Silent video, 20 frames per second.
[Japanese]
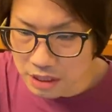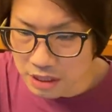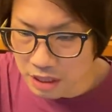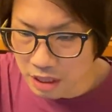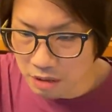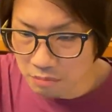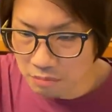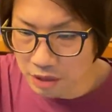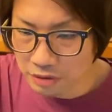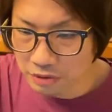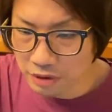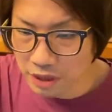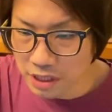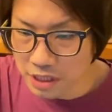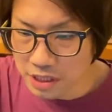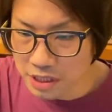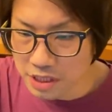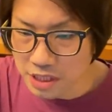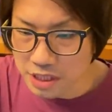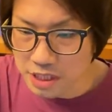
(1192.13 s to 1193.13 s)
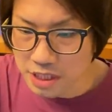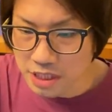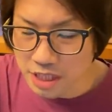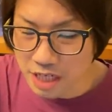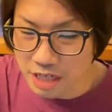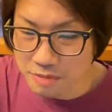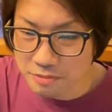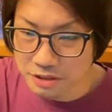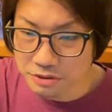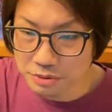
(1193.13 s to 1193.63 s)
さんばんのアレンジが
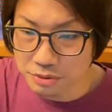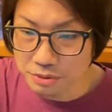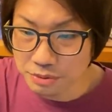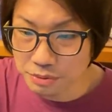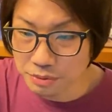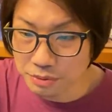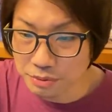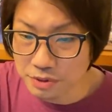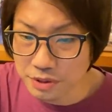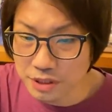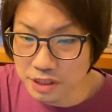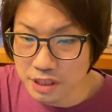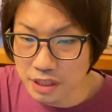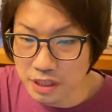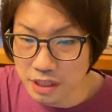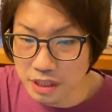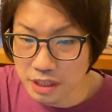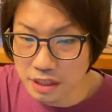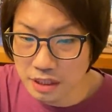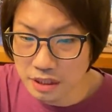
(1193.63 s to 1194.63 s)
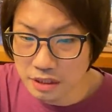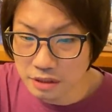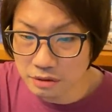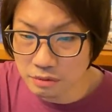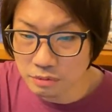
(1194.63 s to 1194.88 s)
違いますということでしたね。